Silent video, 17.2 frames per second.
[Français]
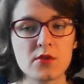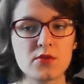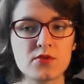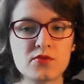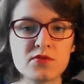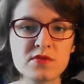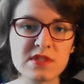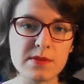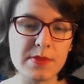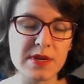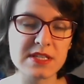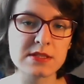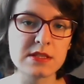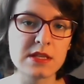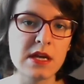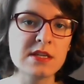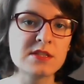de, tous ces
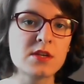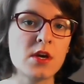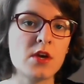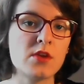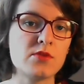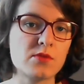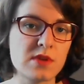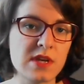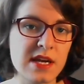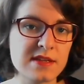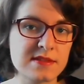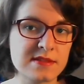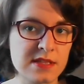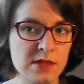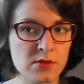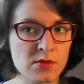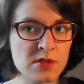personnages. Donc là,
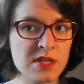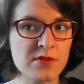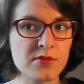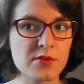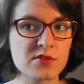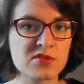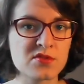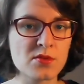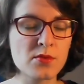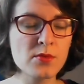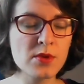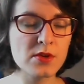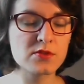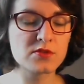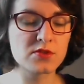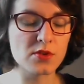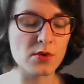c'est le livre sur Louis,
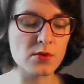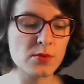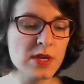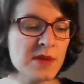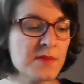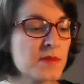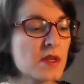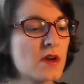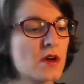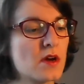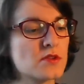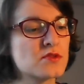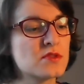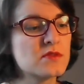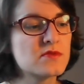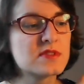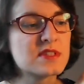sur Louis.
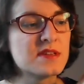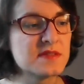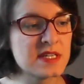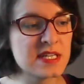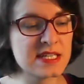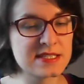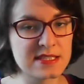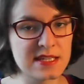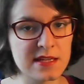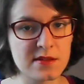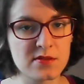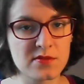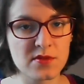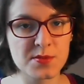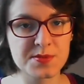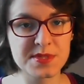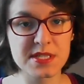Ensuite, vous avez Lestat le
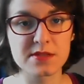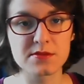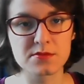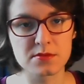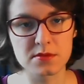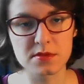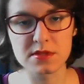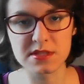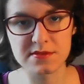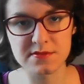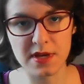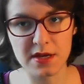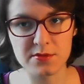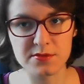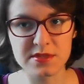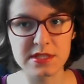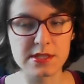vampire, donc qui va
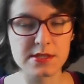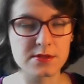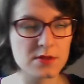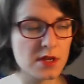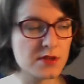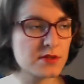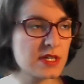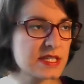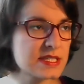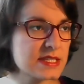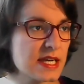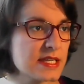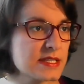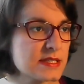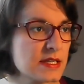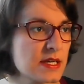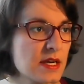raconter l'histoire de
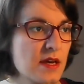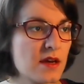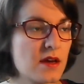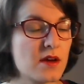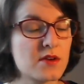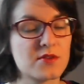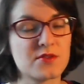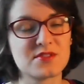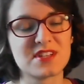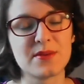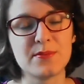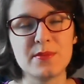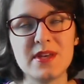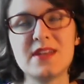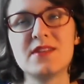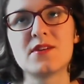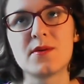Lestat, euh, que j'aime
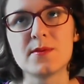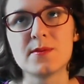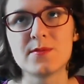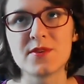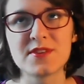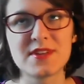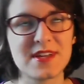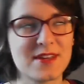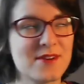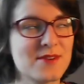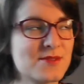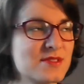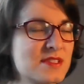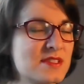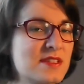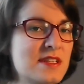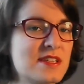énormément d'ailleurs
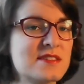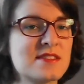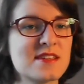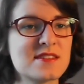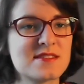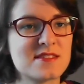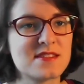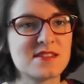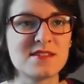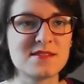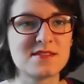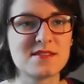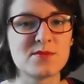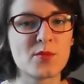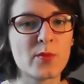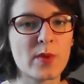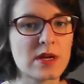aussi. Lestat,
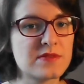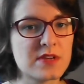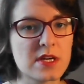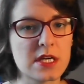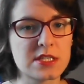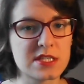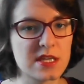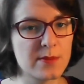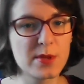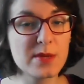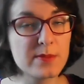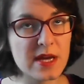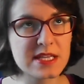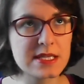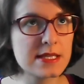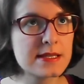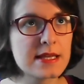c'est mon préféré. J'ai appelé
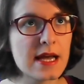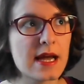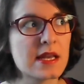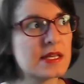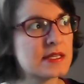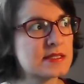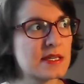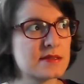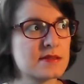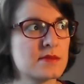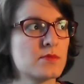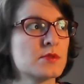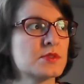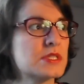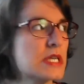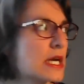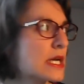ma guitare Lestat, c'est
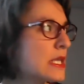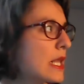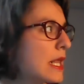pour dire.